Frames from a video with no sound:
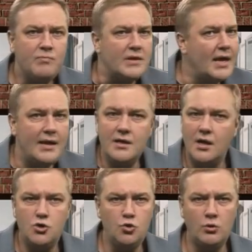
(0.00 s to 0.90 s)
Я не
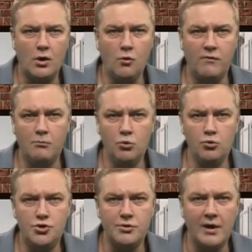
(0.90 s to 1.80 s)
хочу такого
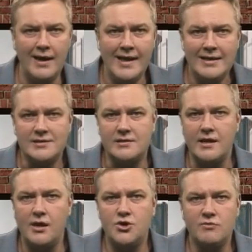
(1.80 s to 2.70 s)
будущего,
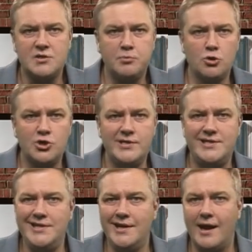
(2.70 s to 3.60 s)
состоящего сплошь из
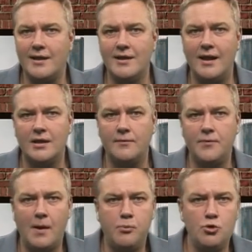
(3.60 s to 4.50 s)
деградантов
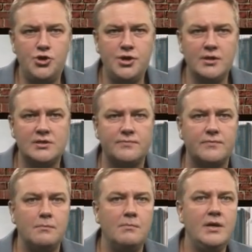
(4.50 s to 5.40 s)
и опущенцев.
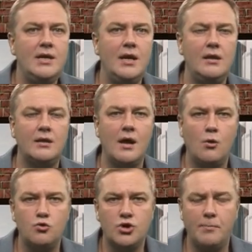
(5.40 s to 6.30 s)
Мне и
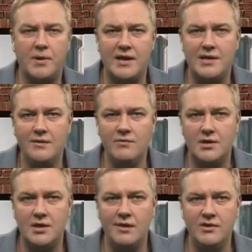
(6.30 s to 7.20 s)
так уже противно
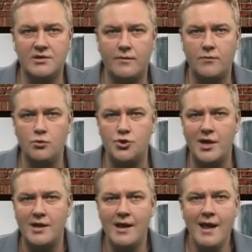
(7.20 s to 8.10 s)
телевизор включать.